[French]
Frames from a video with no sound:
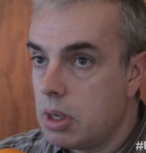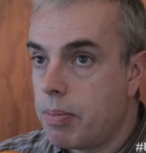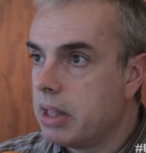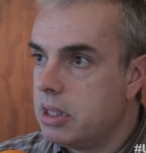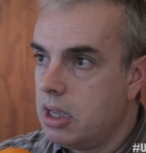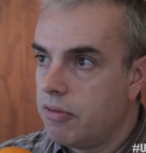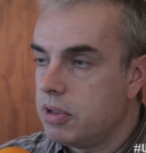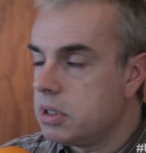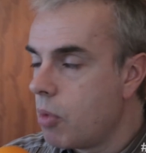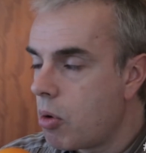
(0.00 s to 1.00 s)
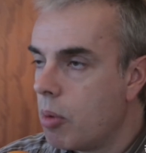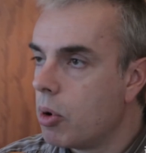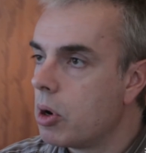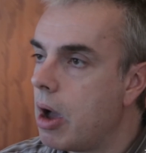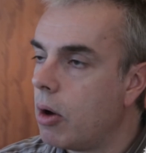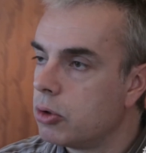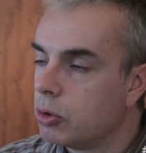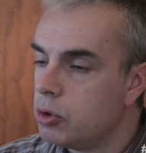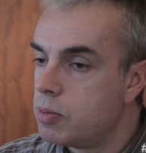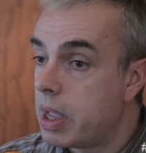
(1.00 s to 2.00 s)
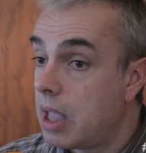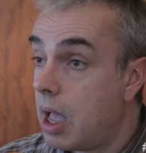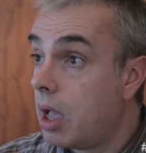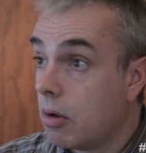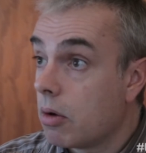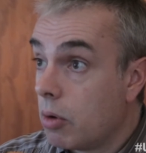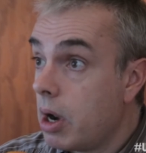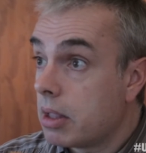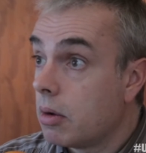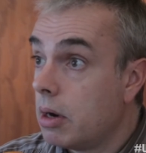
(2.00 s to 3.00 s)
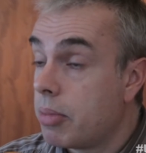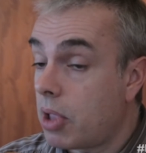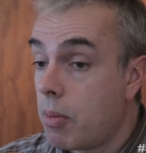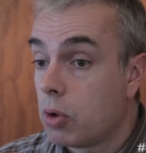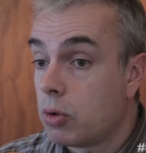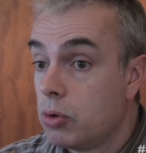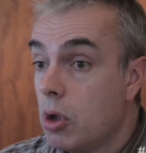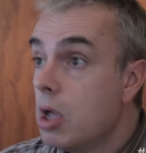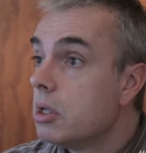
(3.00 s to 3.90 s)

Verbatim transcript: c'est pas dire effectivement comme on l'a entendu ce matin, euh, on l'a très bien entendu,